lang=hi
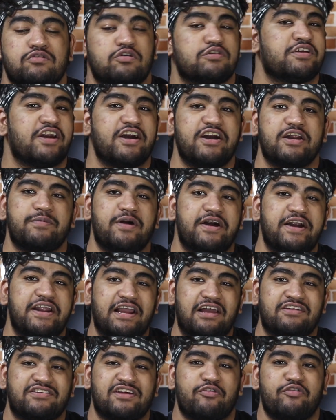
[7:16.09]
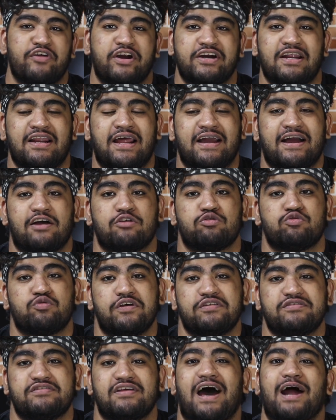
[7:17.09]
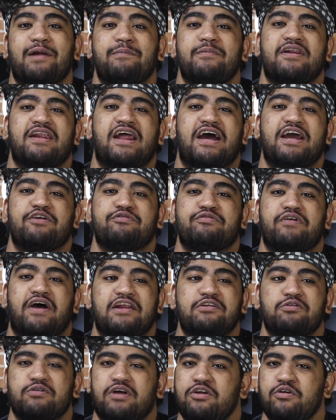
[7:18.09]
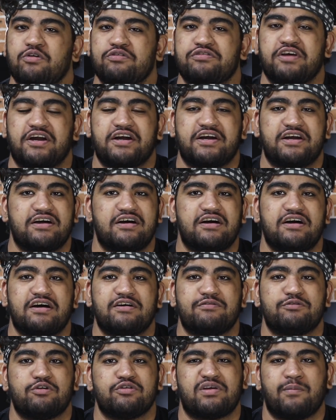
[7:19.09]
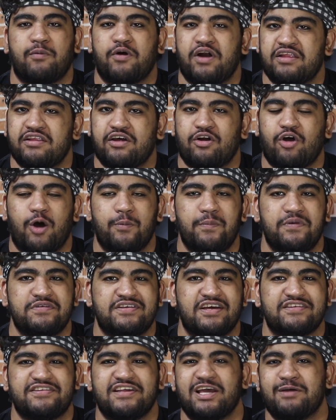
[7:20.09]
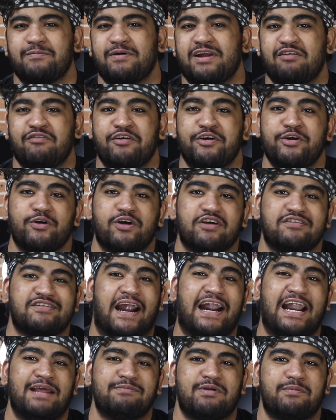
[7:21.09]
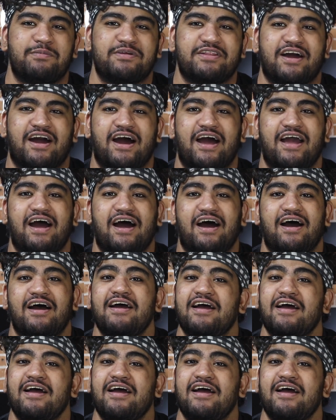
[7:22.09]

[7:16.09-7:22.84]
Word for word: So 3D printing is definitely like a Swiss army knife and you can use it uh, to support other hobbies jaise ki maine video ke starting mein bhi dikhaya